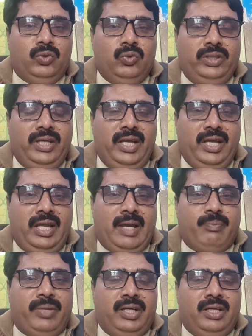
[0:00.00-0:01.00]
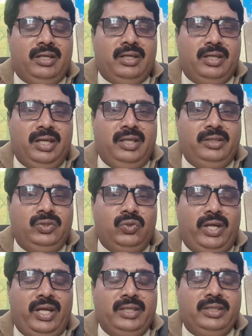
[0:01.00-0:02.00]
तो ये हैपा गन जो
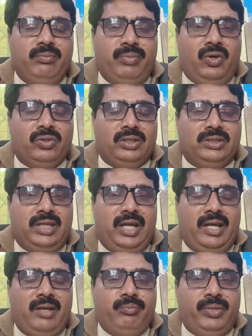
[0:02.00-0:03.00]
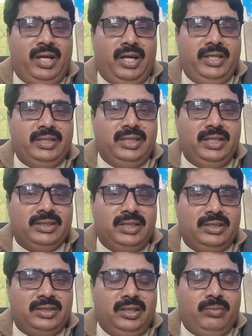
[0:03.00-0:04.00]
है ये बहुत अच्छा है पिलाने से
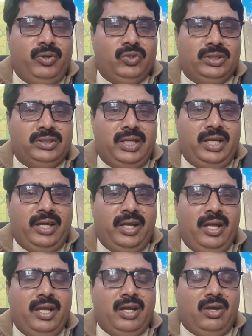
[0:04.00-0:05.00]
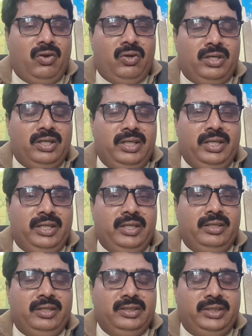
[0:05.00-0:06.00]
इसके रिज़ल्ट बहुत अच्छा है और
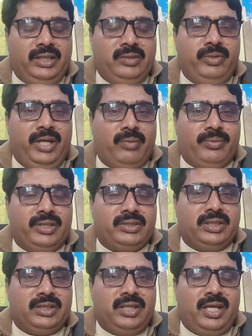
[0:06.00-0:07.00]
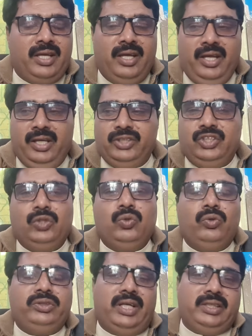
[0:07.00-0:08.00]
लेकिन इंजेक्ट भी आप कर सकते हैं ये
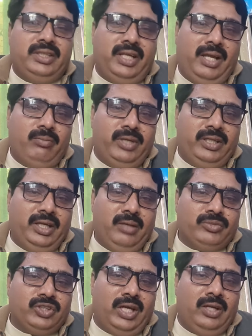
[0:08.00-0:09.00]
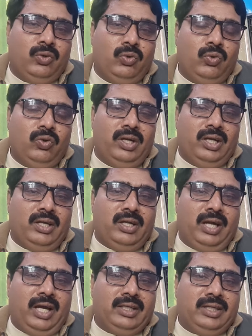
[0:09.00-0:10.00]
दो इंजेक्शन हैं मेदे के मसाइल को
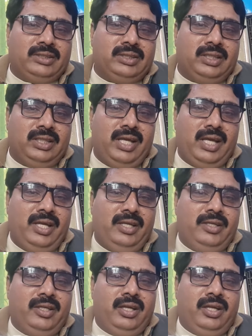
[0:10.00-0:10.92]
हल कर सकते हैं